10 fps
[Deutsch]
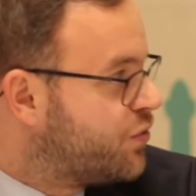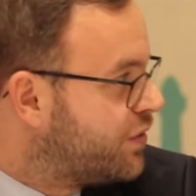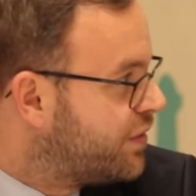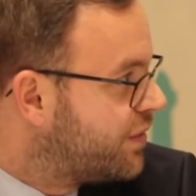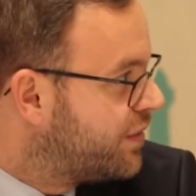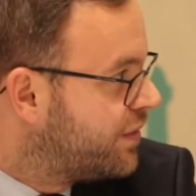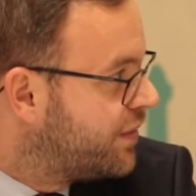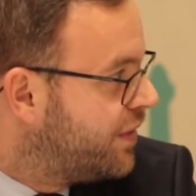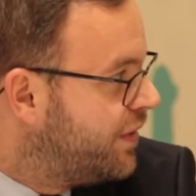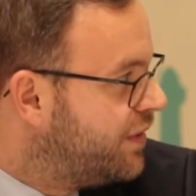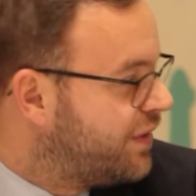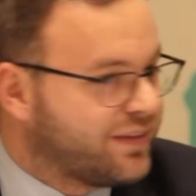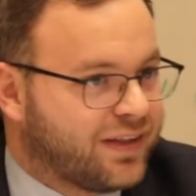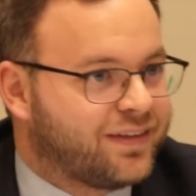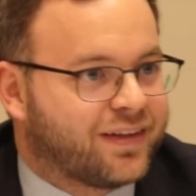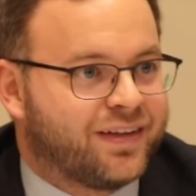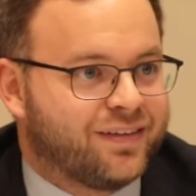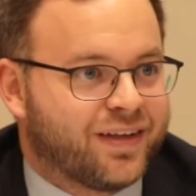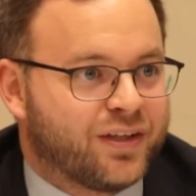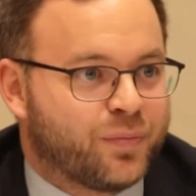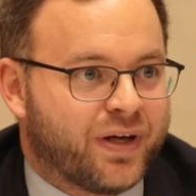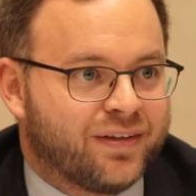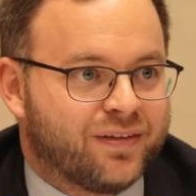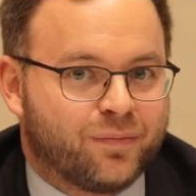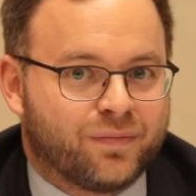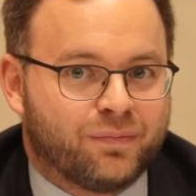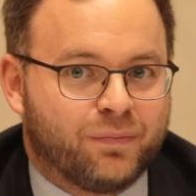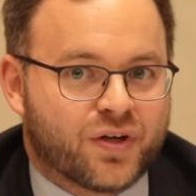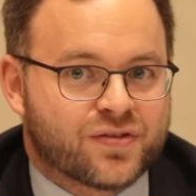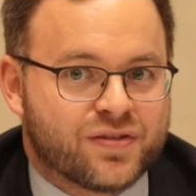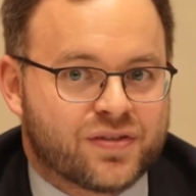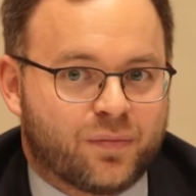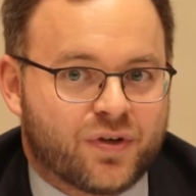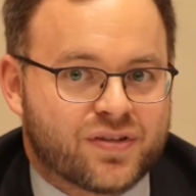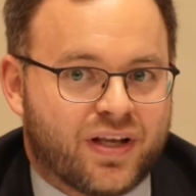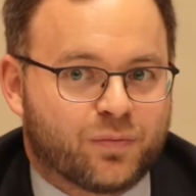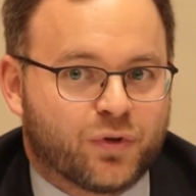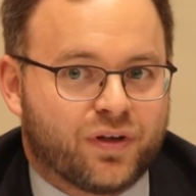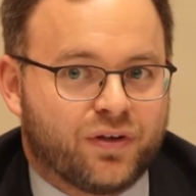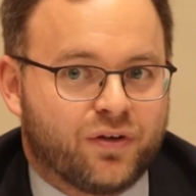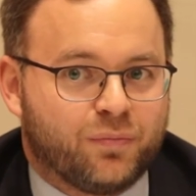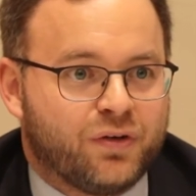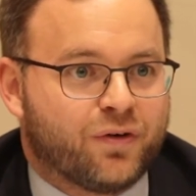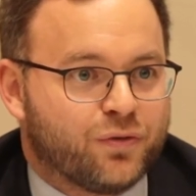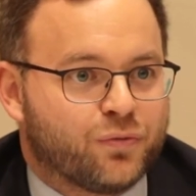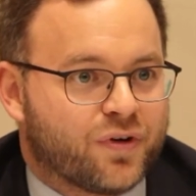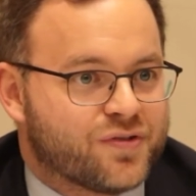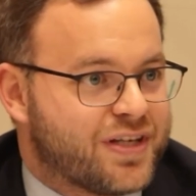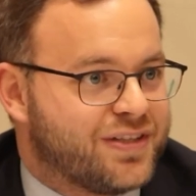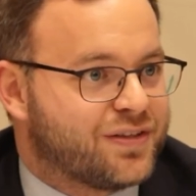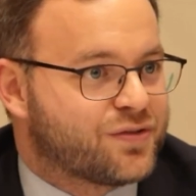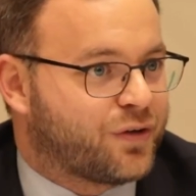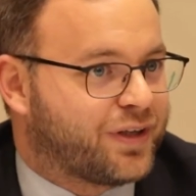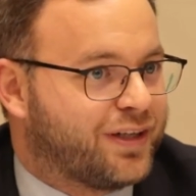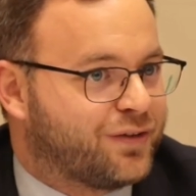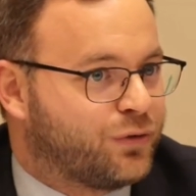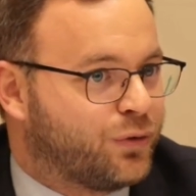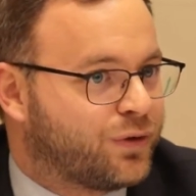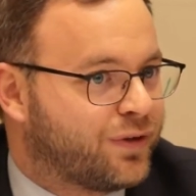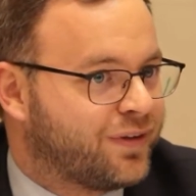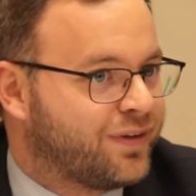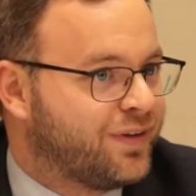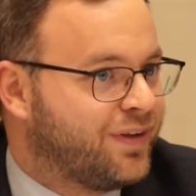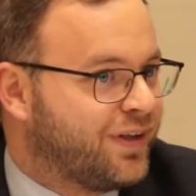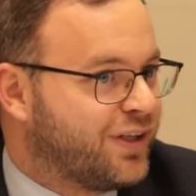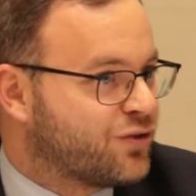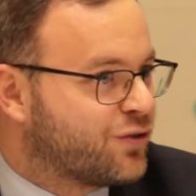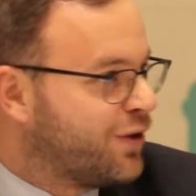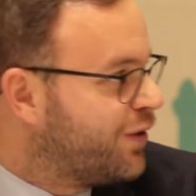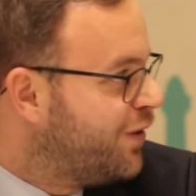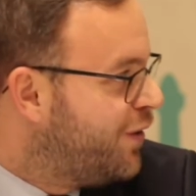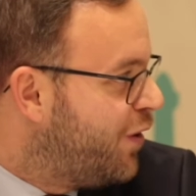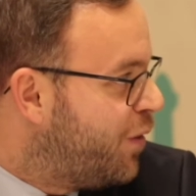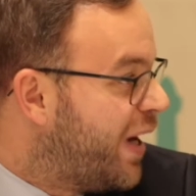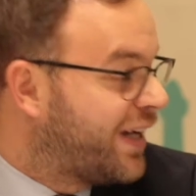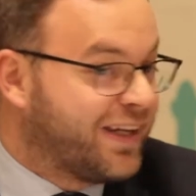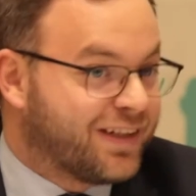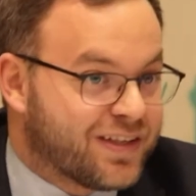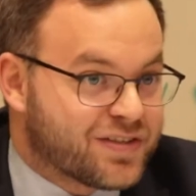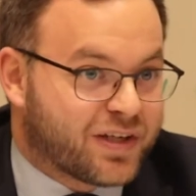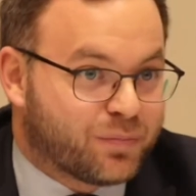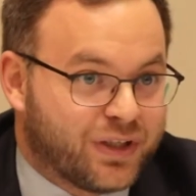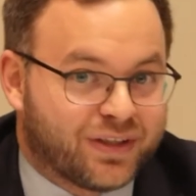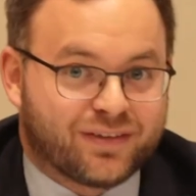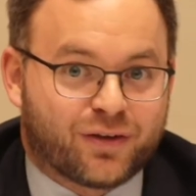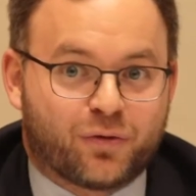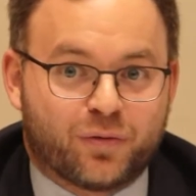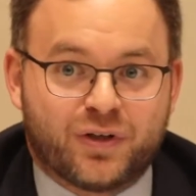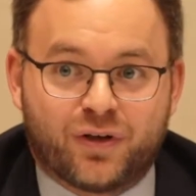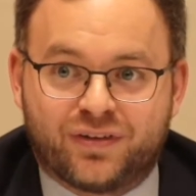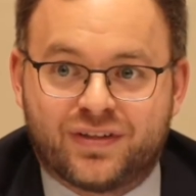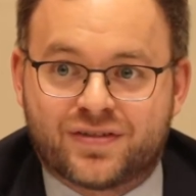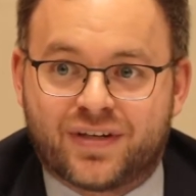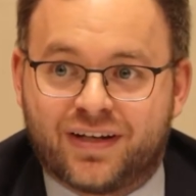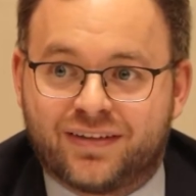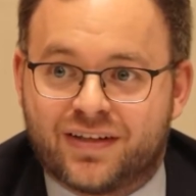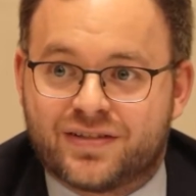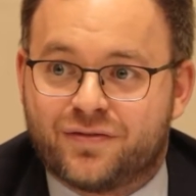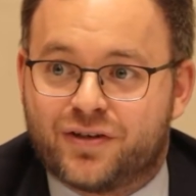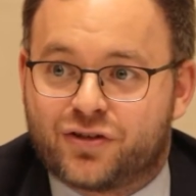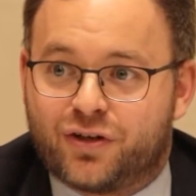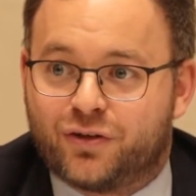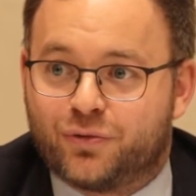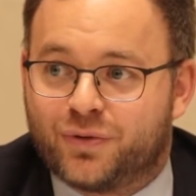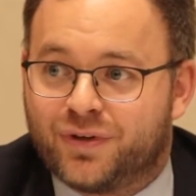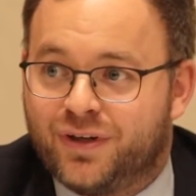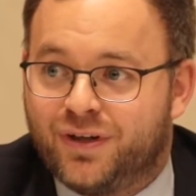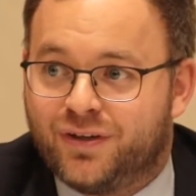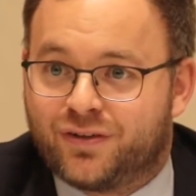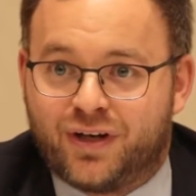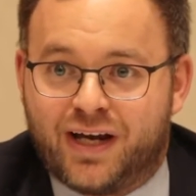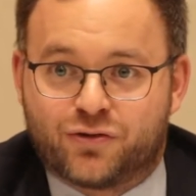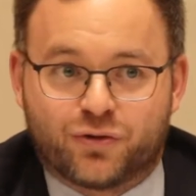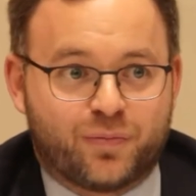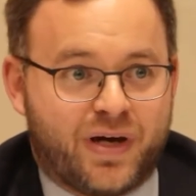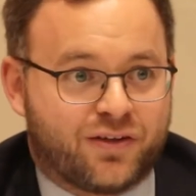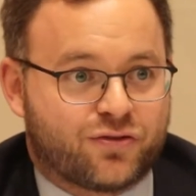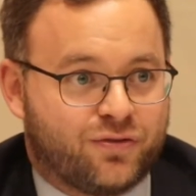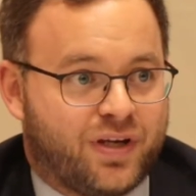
zwischen Freiheit und Unterdrückung. Wir können eine Unterscheidung machen und in dieser Hinsicht sind wir sozusagen Experten in dieser Hinsicht. Und wenn man uns fragt, dann äh, geben wir